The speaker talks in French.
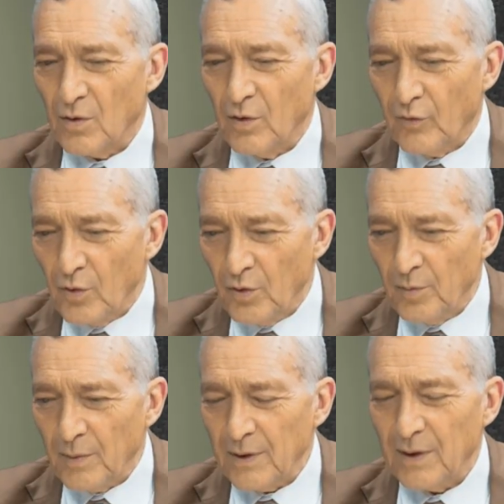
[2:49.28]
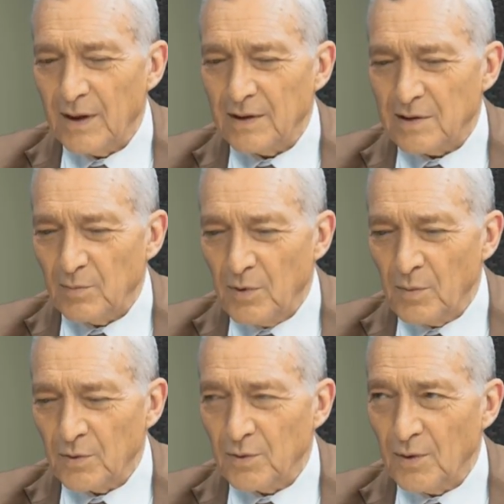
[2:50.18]
Le volume, les types de
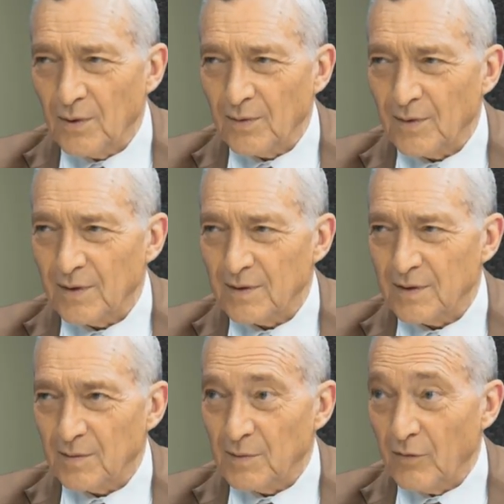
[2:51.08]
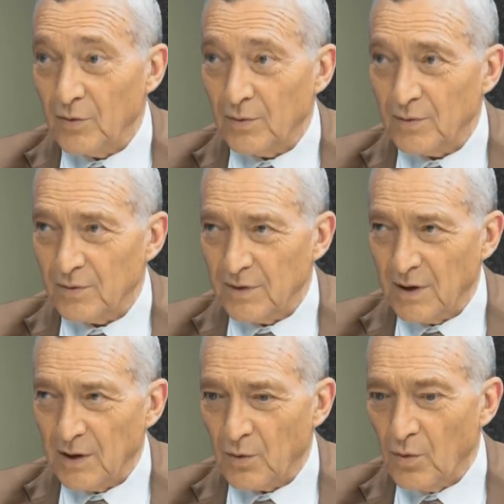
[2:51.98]
modules, les types d'avions,
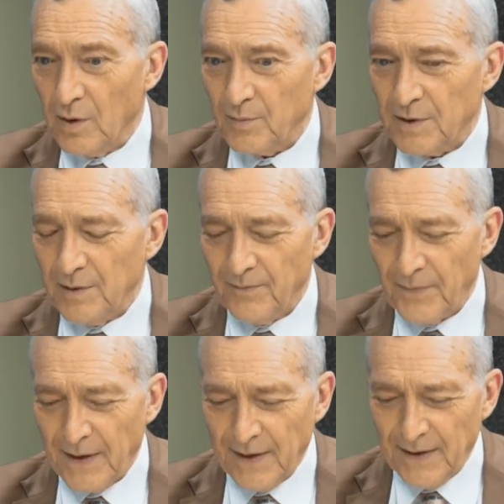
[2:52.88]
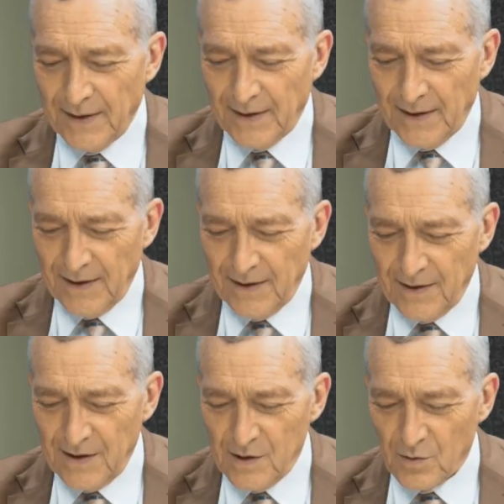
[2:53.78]
c'est-à-dire les gros, les petits,
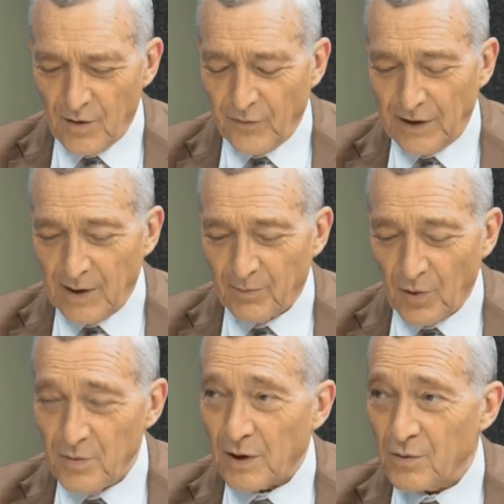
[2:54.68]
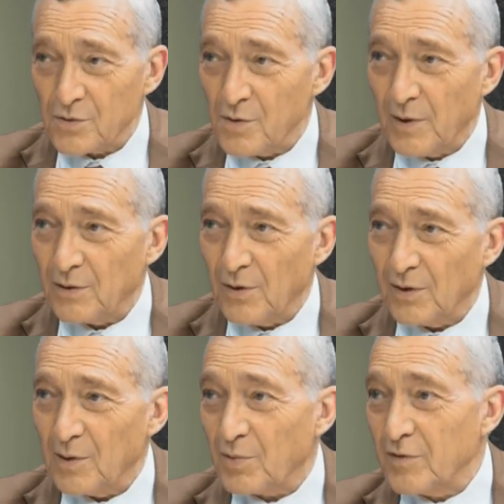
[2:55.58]
et ils sont en fait les premiers consommateurs
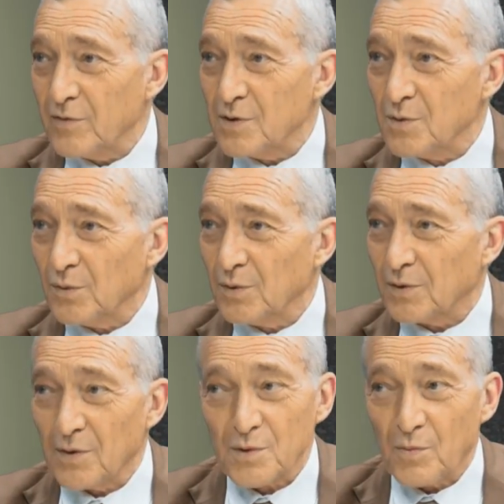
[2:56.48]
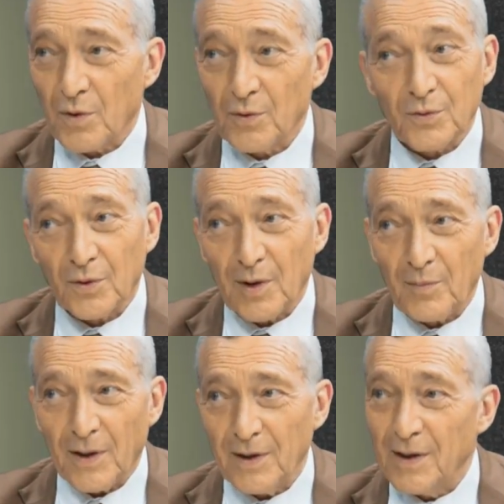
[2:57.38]
des prévisions de transport dont on a
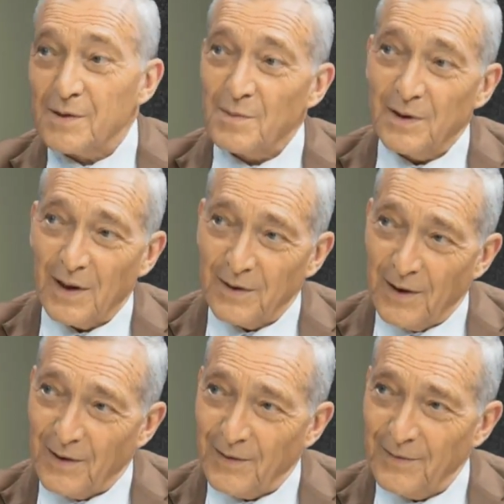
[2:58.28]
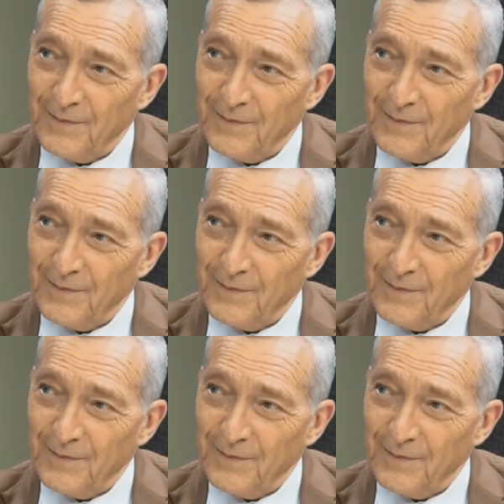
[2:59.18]
parlé la semaine dernière.